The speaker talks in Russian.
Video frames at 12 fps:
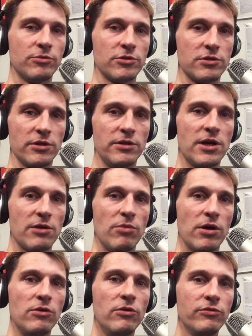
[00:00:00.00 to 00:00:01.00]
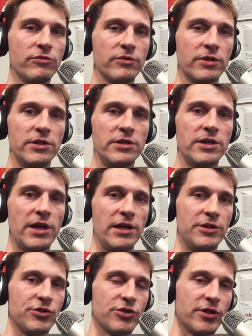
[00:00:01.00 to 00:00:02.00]
просто дар богов,
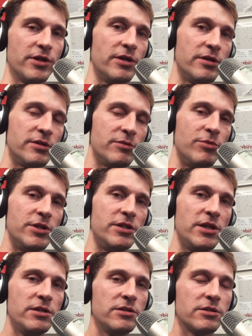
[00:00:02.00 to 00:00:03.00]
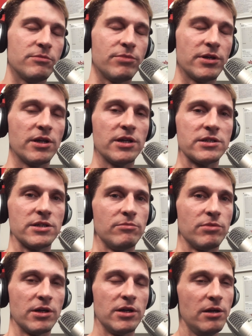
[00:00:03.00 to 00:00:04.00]
гениальнейшее изобретение, прекрасная
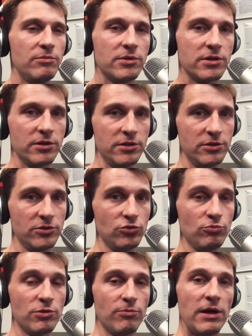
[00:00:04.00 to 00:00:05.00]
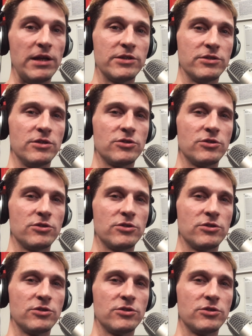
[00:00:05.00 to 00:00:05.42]
программа и супер полезный